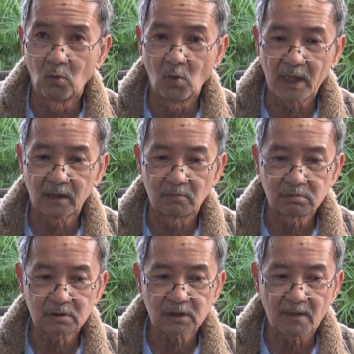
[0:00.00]
hoạt động
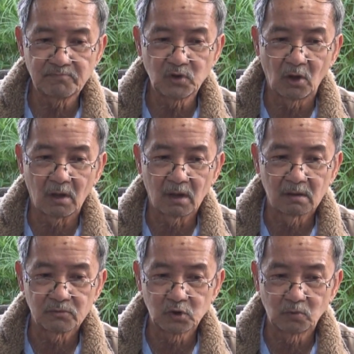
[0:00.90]
thăm dò
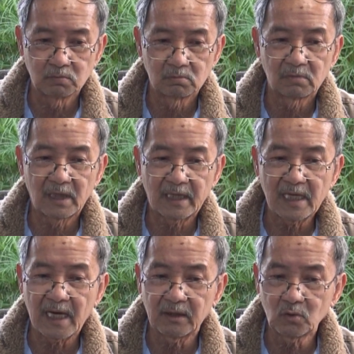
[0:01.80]
vùng lãnh
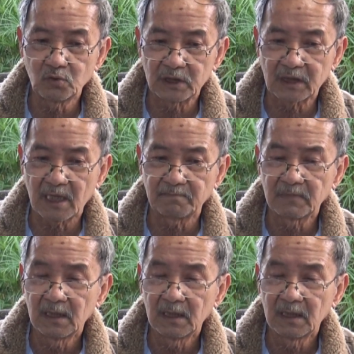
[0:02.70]
hải của Việt Nam,